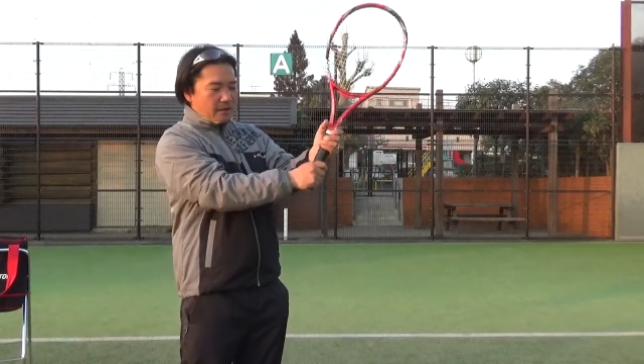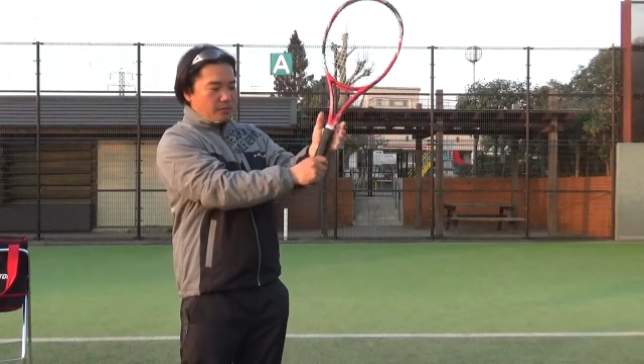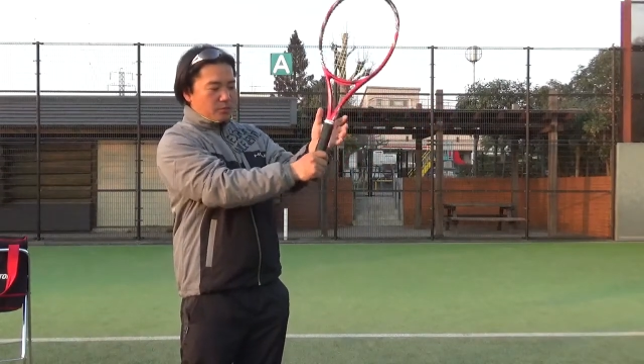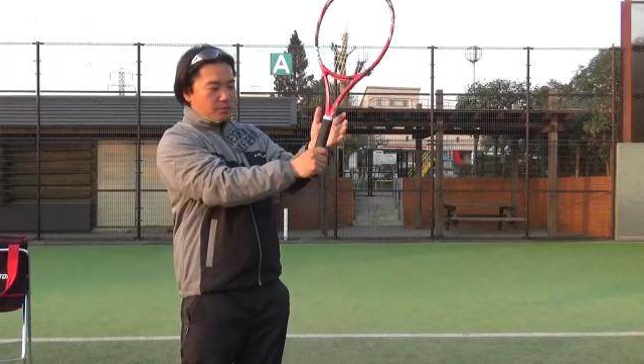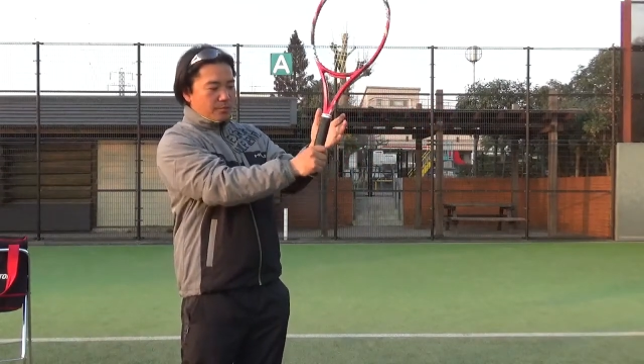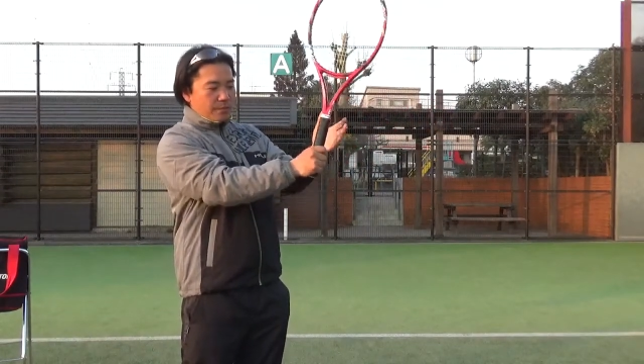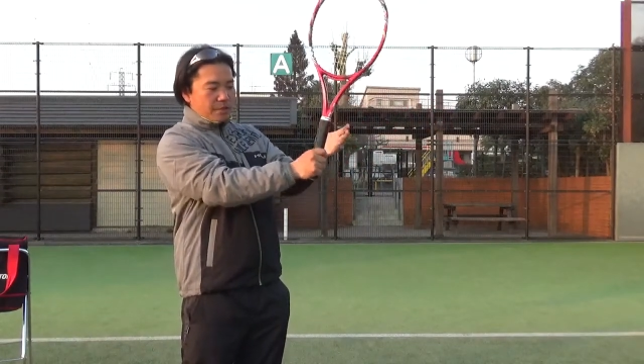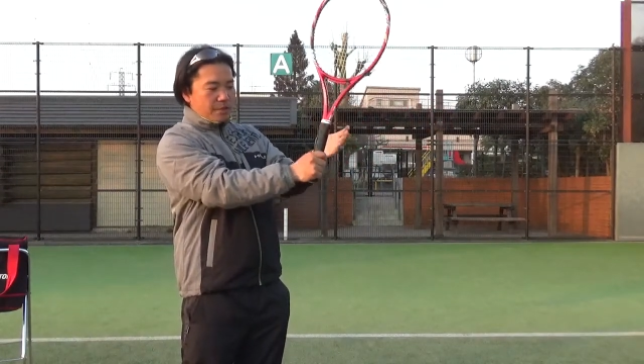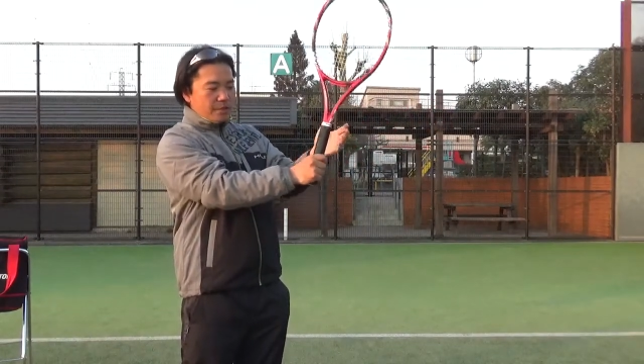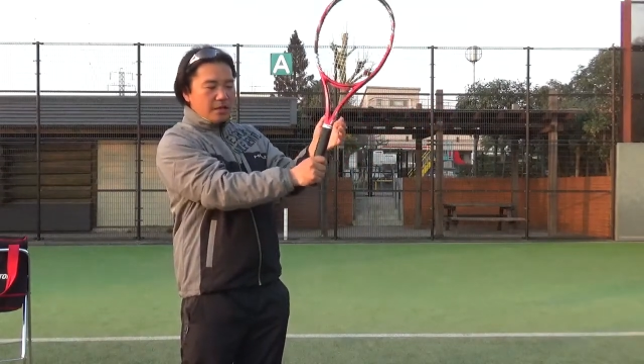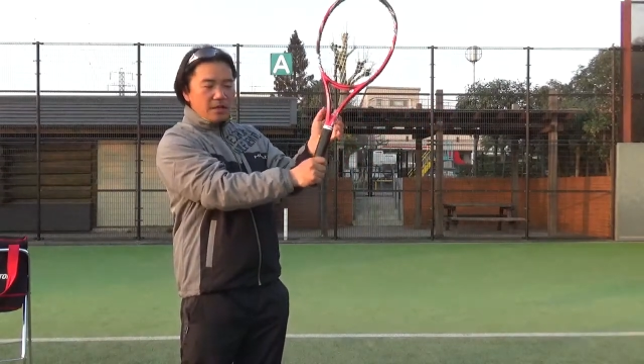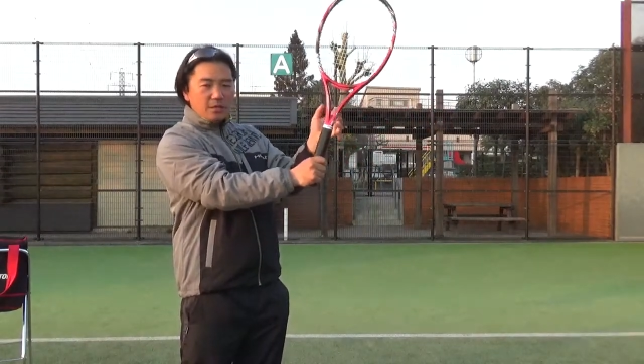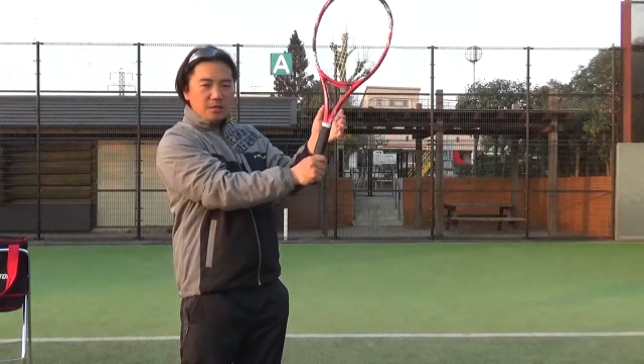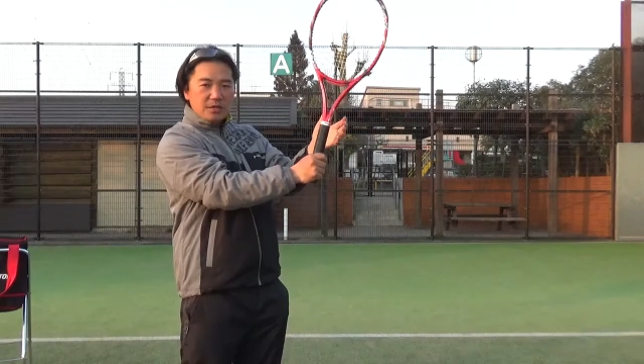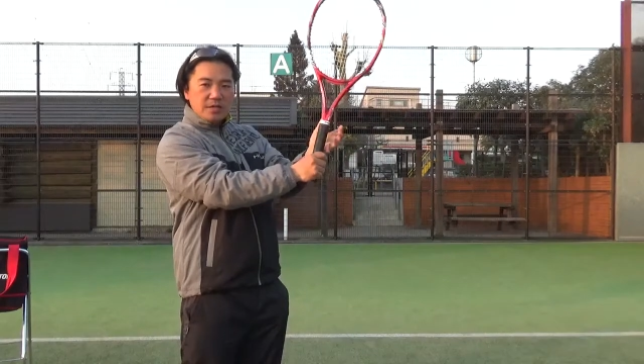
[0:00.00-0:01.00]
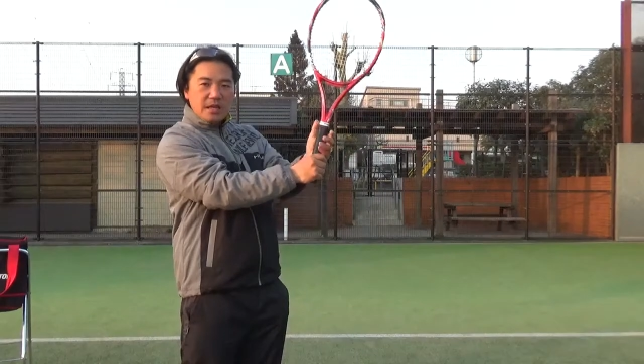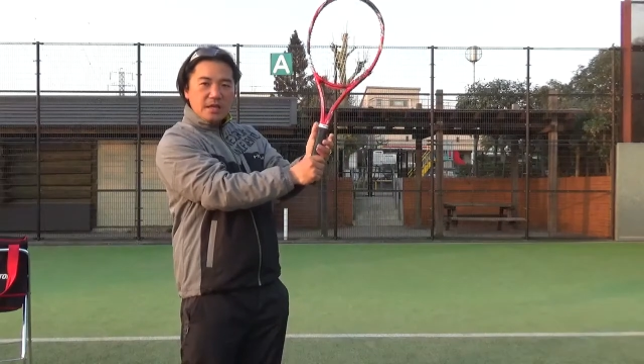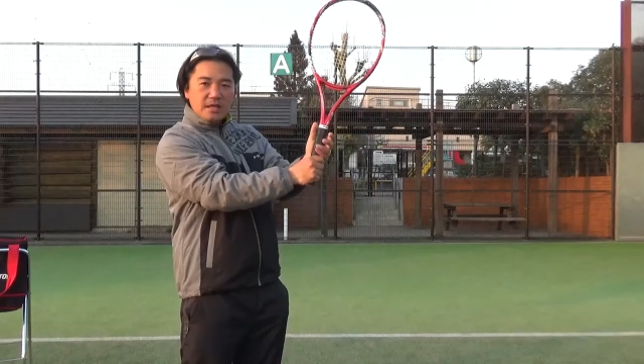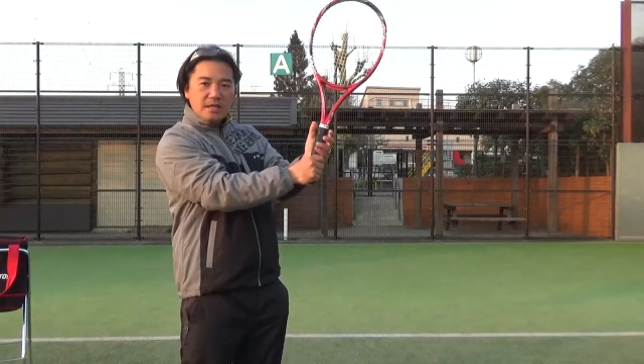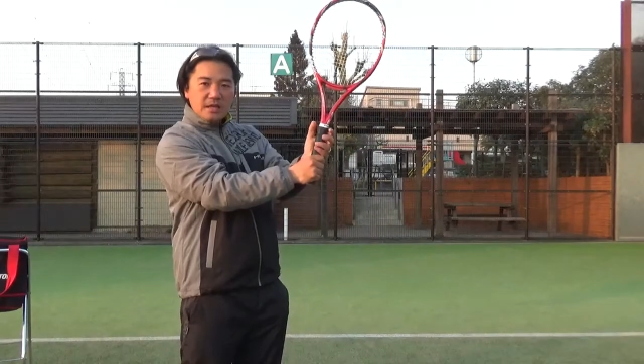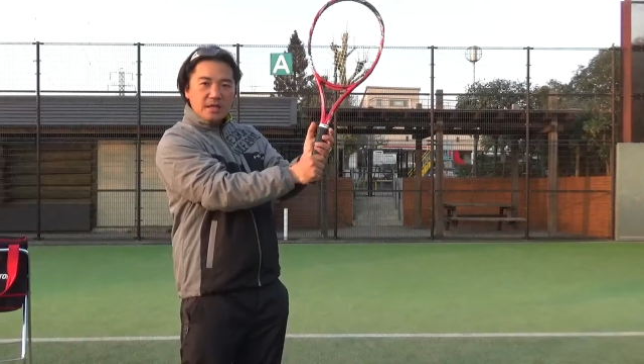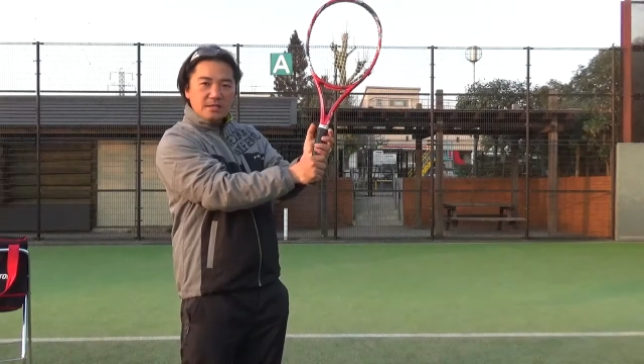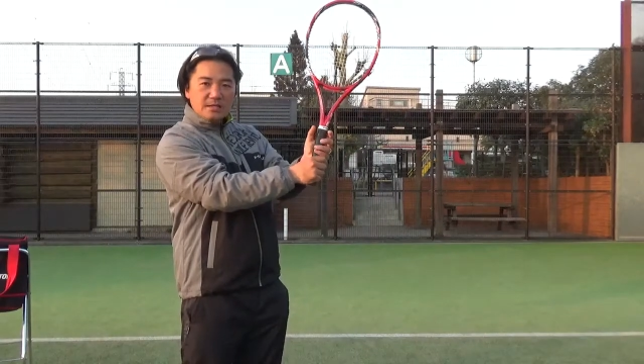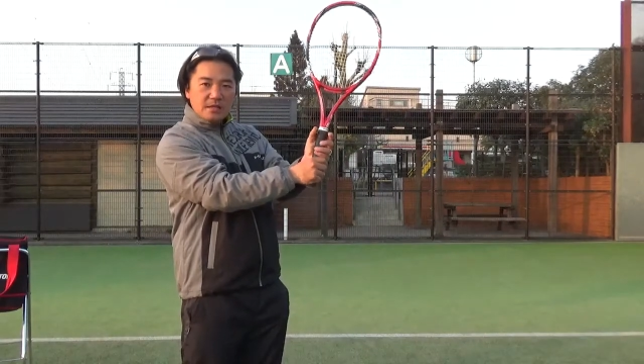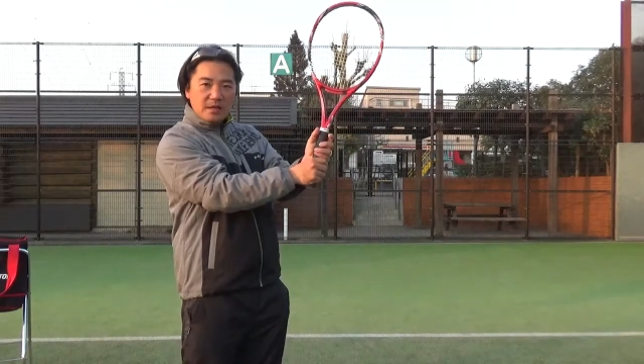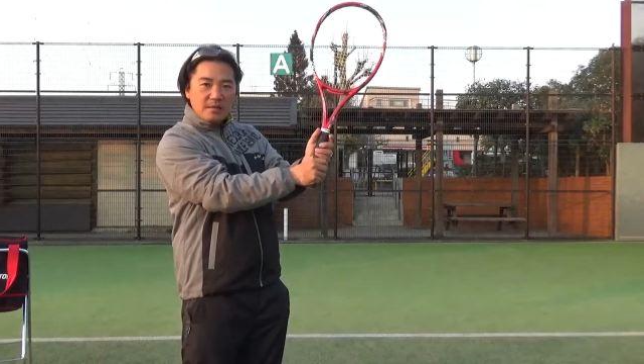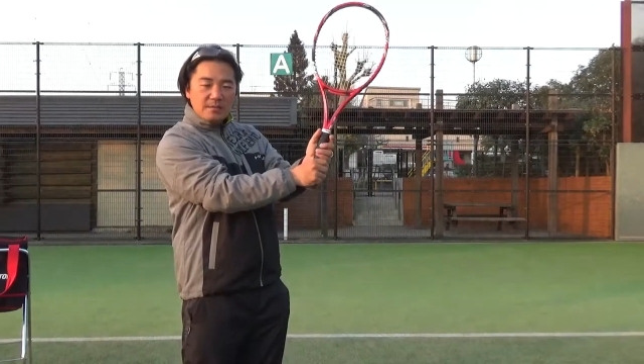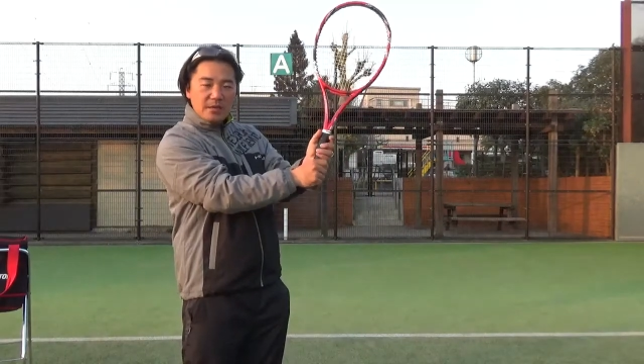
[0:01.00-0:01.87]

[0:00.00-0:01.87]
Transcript: この右手と左手ですね、